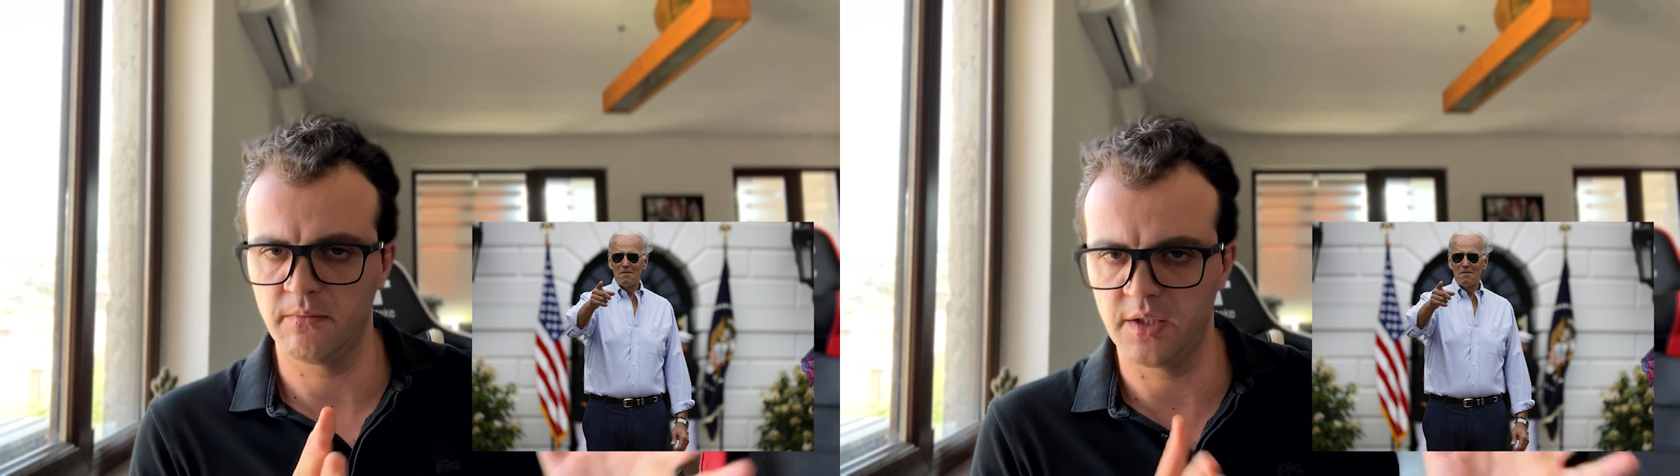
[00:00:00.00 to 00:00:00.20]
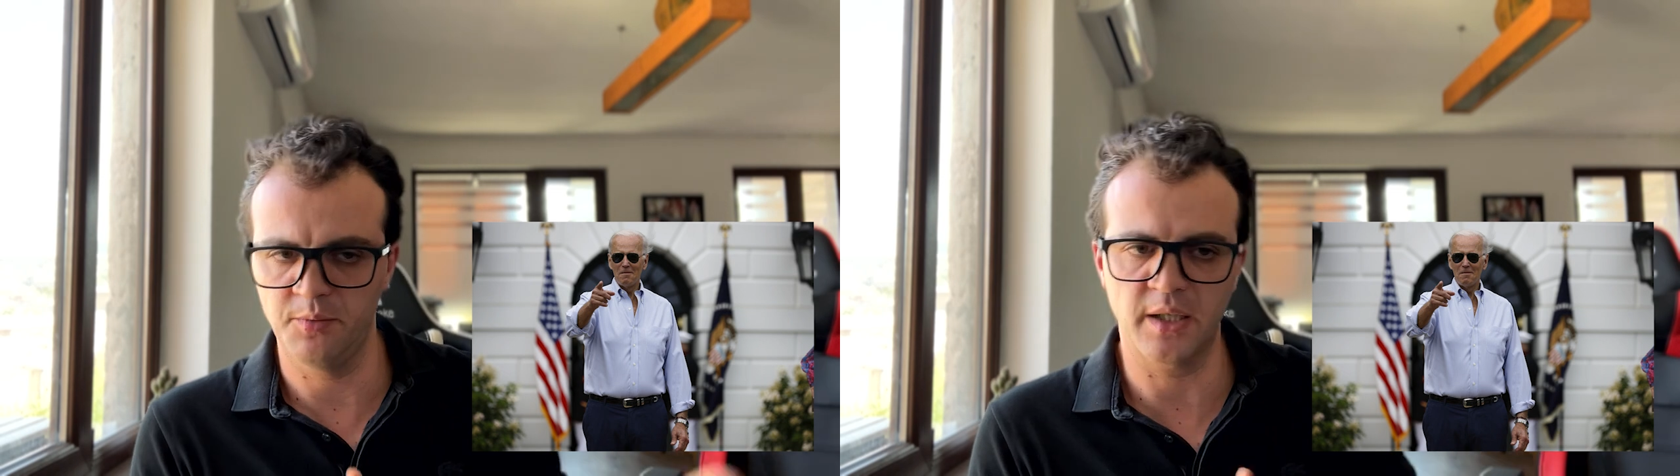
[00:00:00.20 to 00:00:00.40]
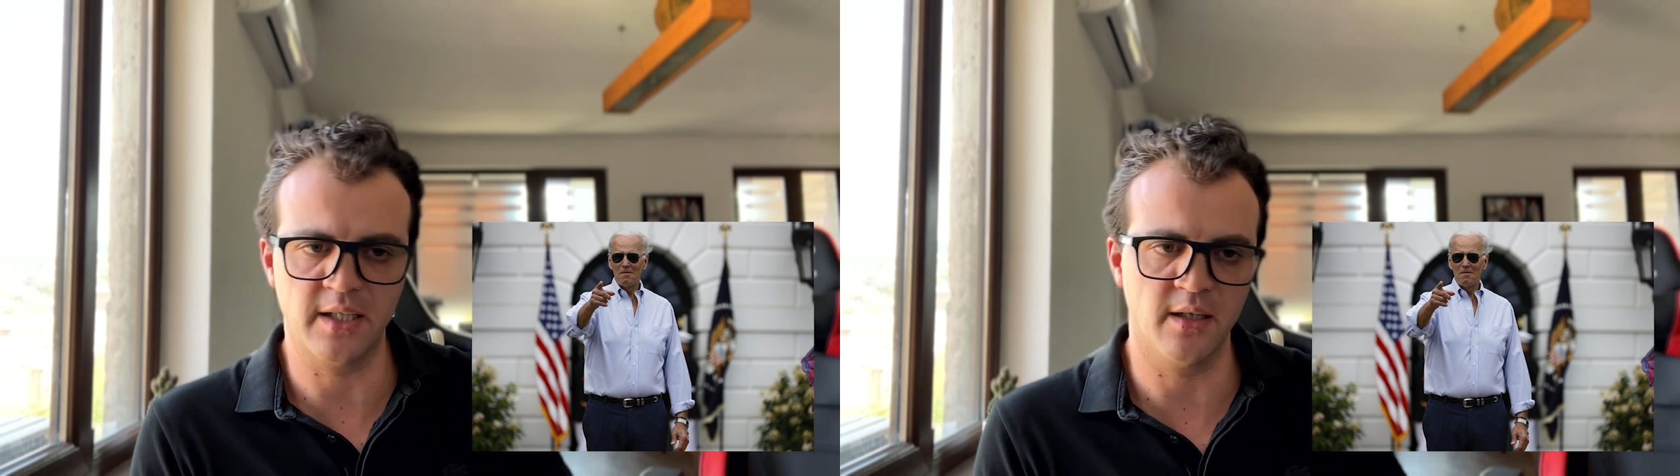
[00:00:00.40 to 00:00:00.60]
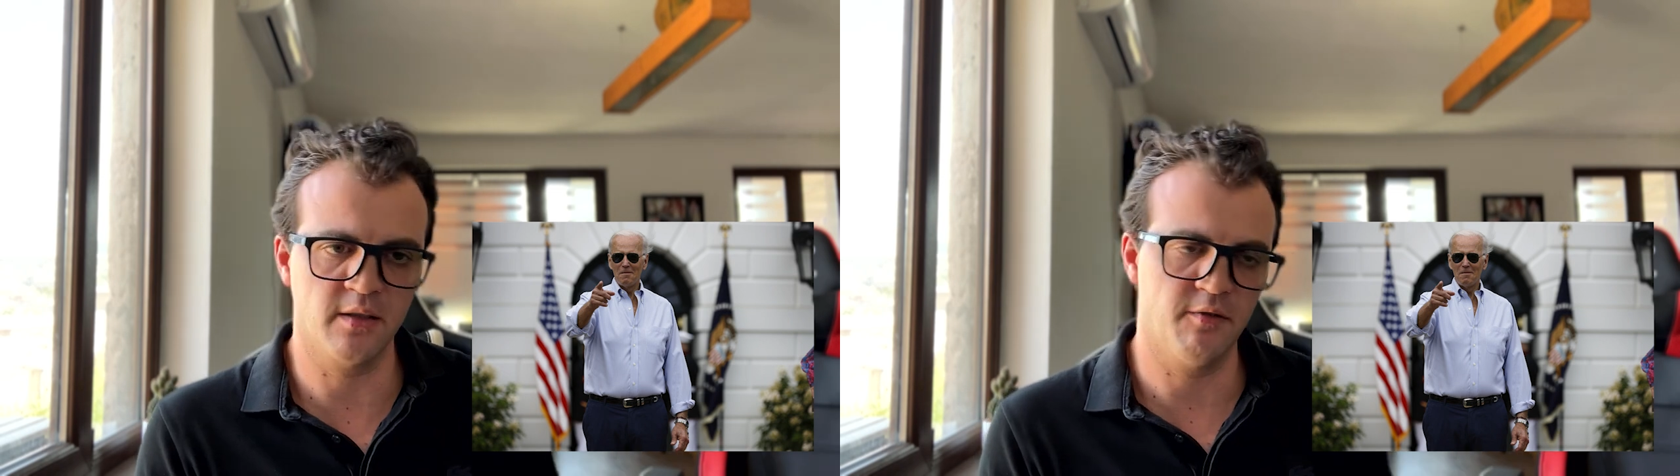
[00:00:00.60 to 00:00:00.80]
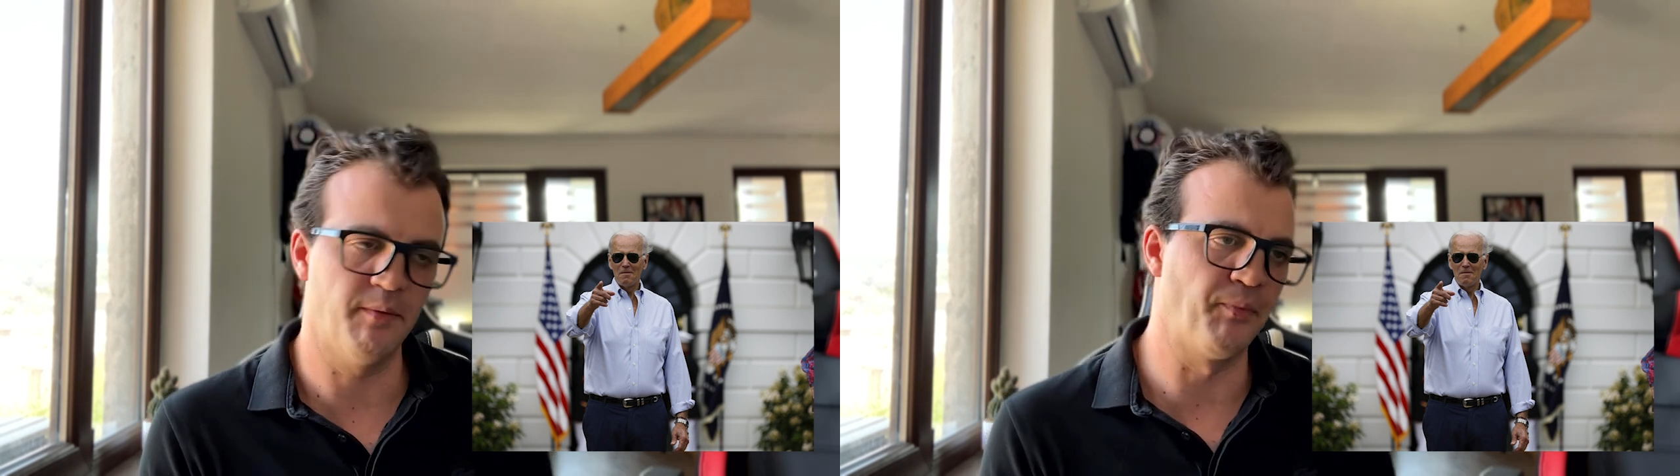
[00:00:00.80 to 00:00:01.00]

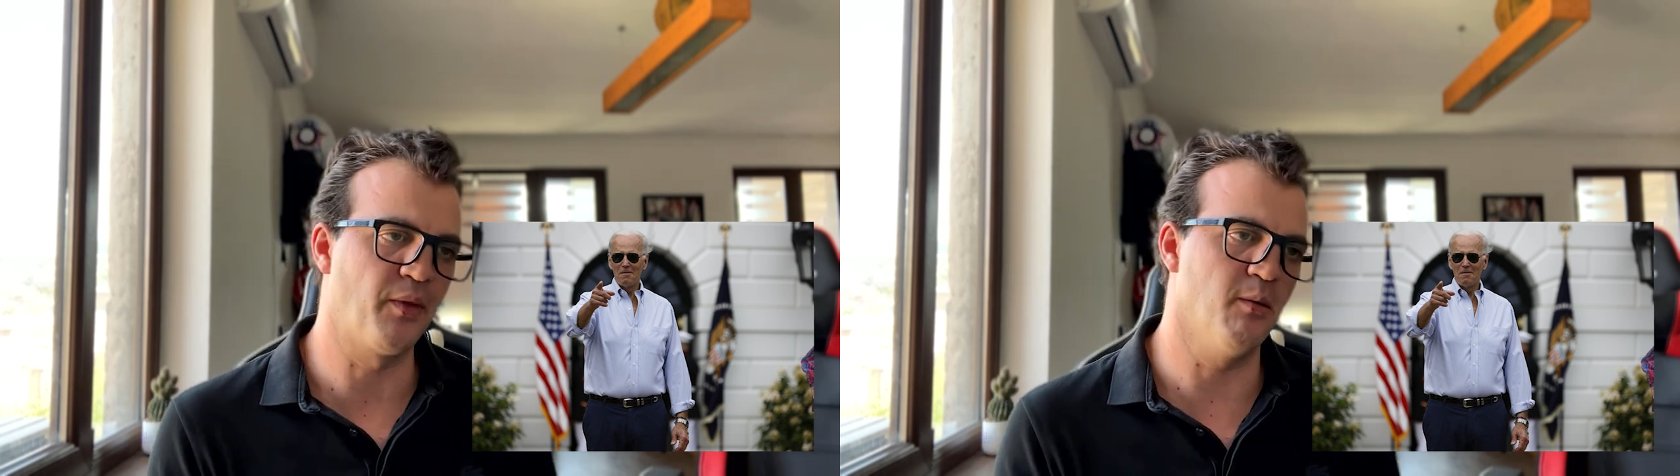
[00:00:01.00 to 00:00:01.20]
демократов